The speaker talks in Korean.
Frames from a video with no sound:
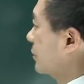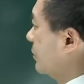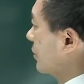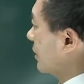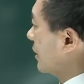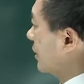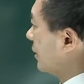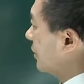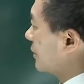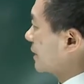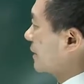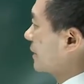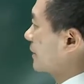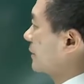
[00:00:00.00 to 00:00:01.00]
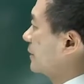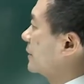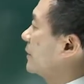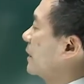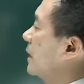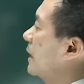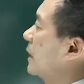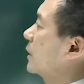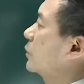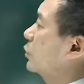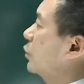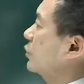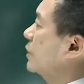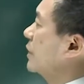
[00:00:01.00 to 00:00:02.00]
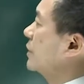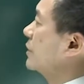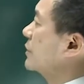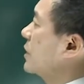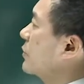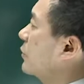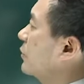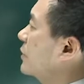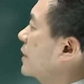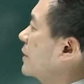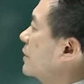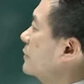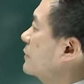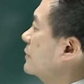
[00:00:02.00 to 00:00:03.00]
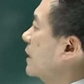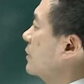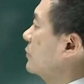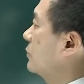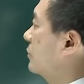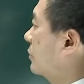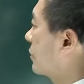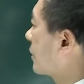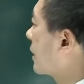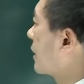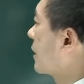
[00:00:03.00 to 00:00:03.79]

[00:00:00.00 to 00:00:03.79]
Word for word: 볼게요. 자, 니은. 토지 저당권이 설정된 후